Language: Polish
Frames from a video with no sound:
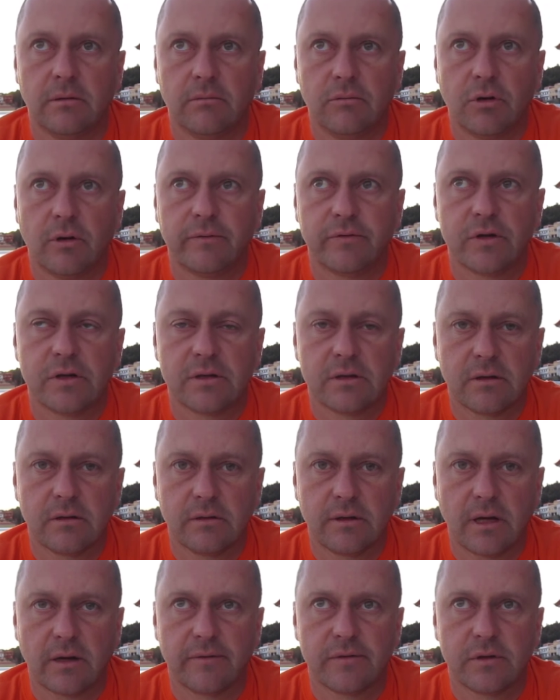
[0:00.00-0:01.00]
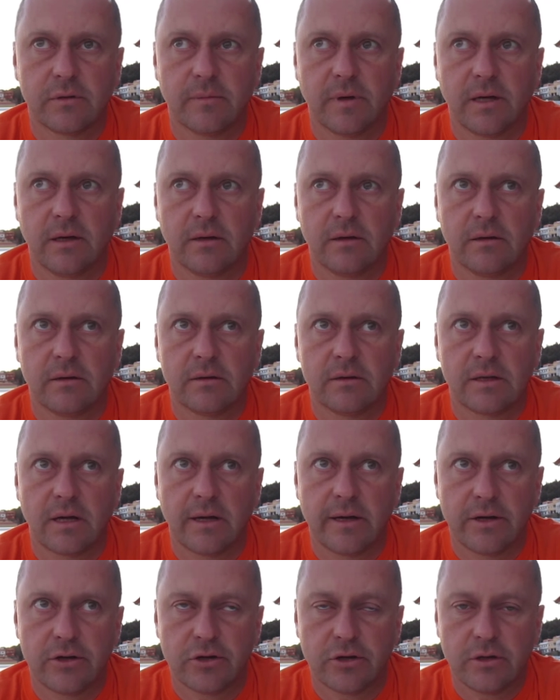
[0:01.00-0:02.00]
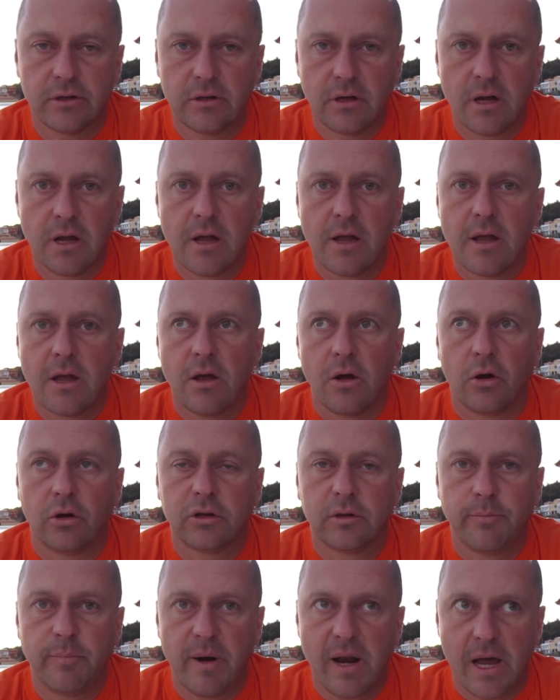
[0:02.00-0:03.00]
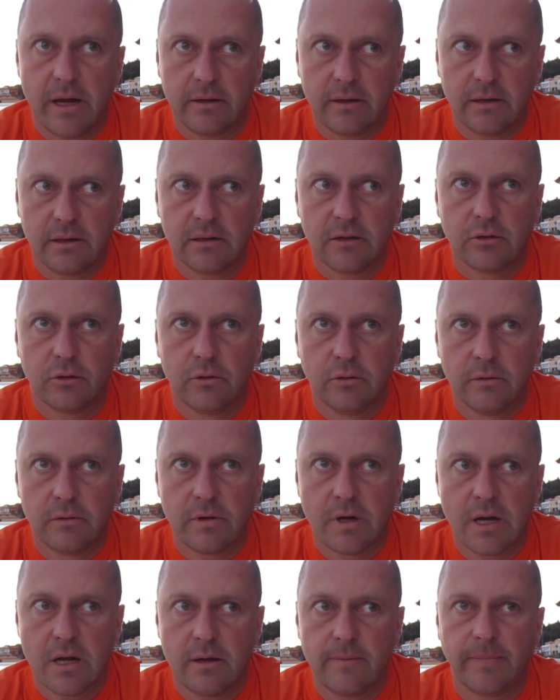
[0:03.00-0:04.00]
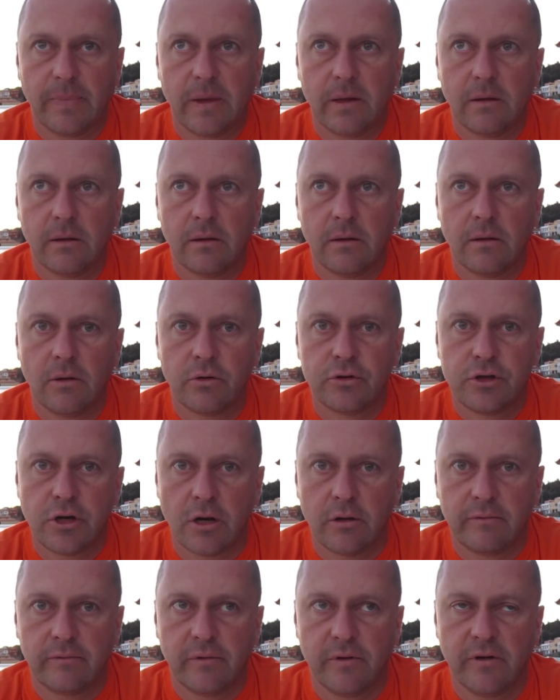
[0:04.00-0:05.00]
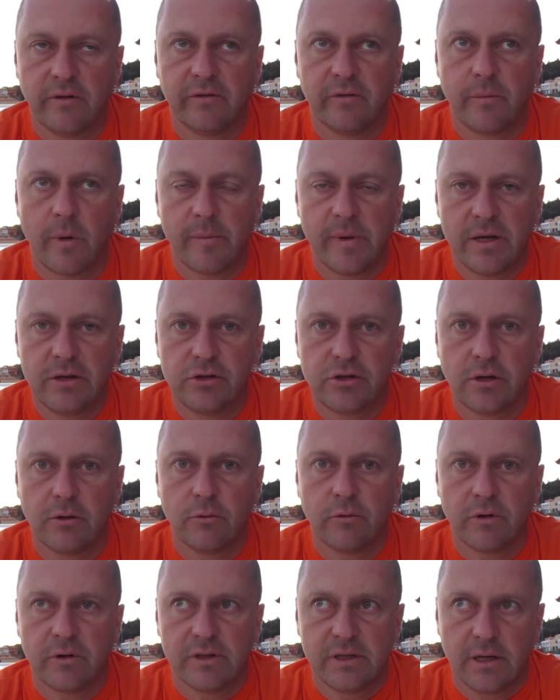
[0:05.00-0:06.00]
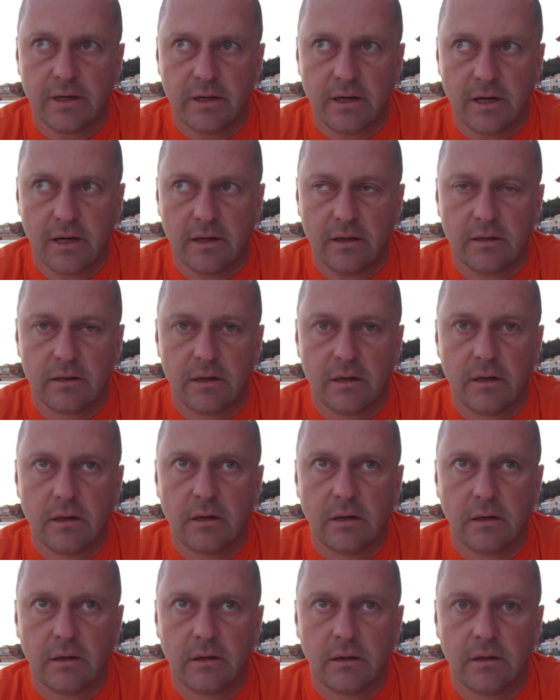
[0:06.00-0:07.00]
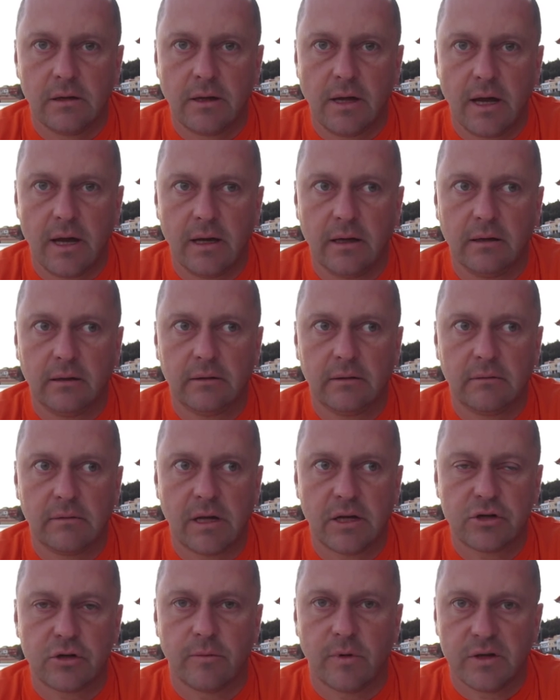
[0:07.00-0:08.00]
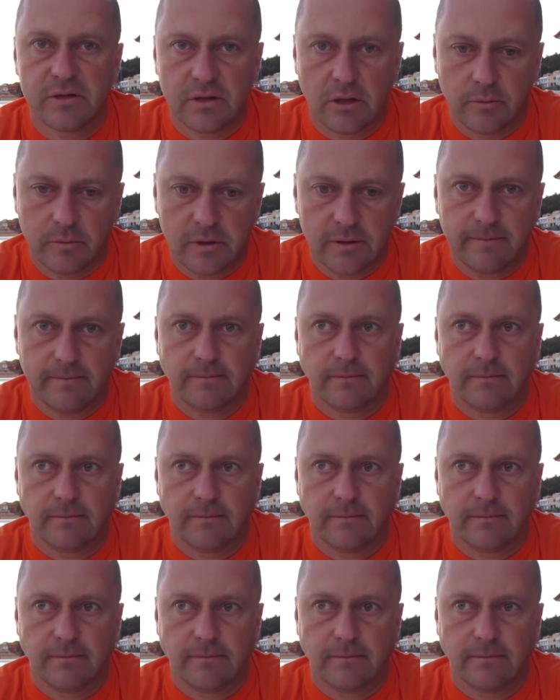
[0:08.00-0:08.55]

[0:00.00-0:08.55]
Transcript: to wszystko tak w sumie zależy od planet, które oddziaływują w momencie urodzenia na naszą osobę.